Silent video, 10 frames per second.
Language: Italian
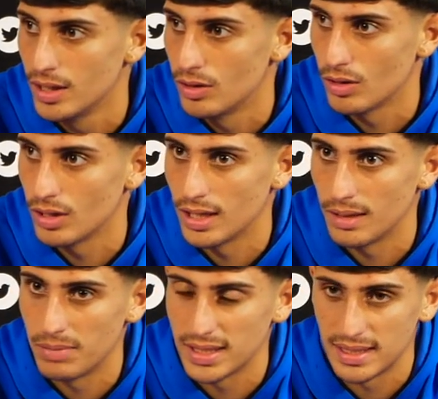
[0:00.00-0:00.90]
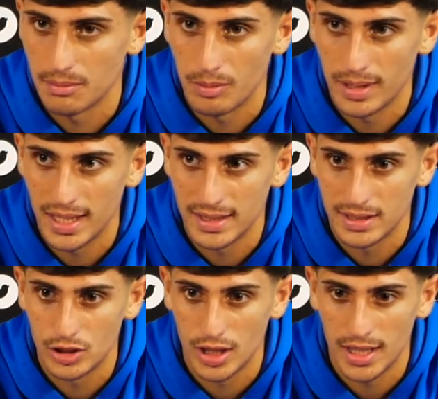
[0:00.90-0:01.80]
non abbassiamo mai
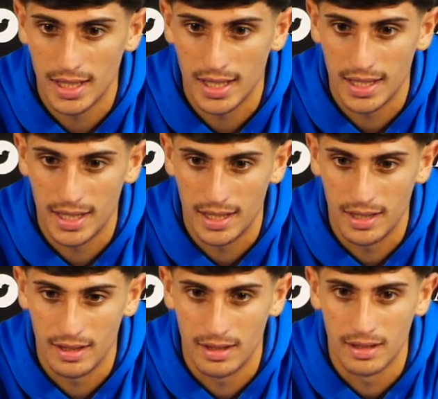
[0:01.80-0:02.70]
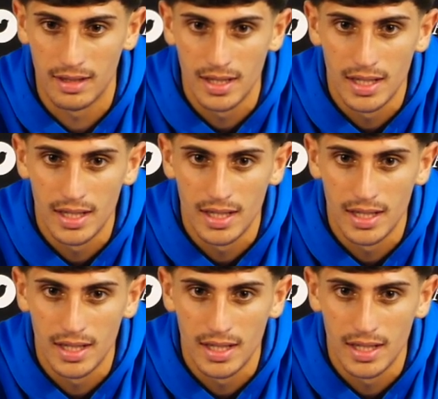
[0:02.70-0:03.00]
l'asticella e